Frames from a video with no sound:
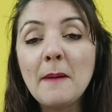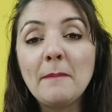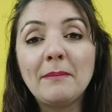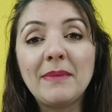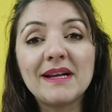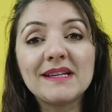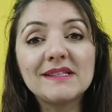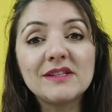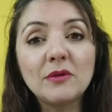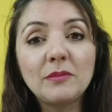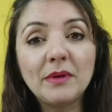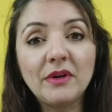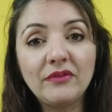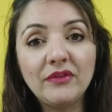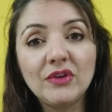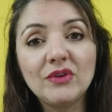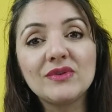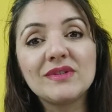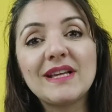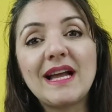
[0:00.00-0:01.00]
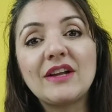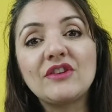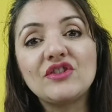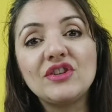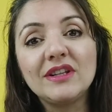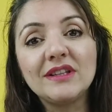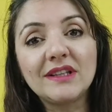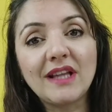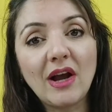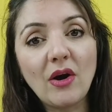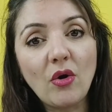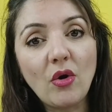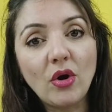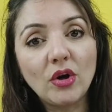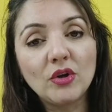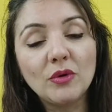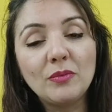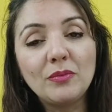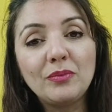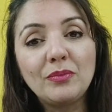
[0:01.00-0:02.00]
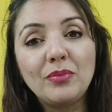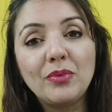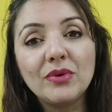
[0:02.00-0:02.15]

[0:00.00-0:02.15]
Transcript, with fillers: mas eu prefiro usar a tinta óleo